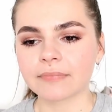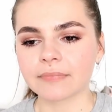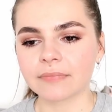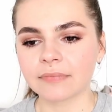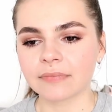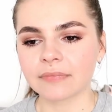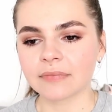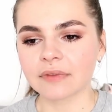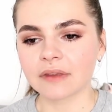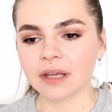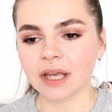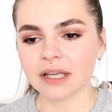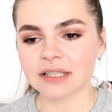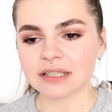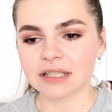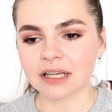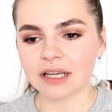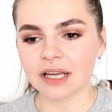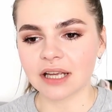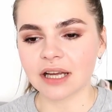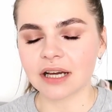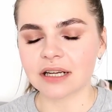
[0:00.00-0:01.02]
я
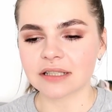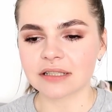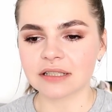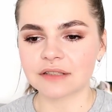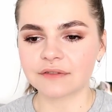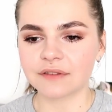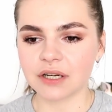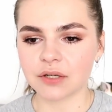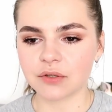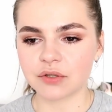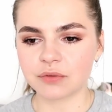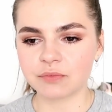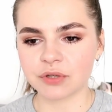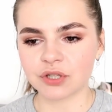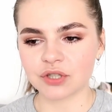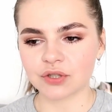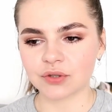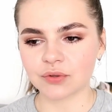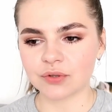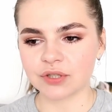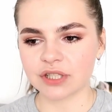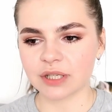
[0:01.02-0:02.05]
скорее разрываюсь
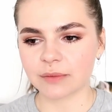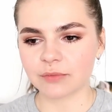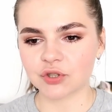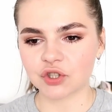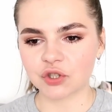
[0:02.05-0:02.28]
между тем,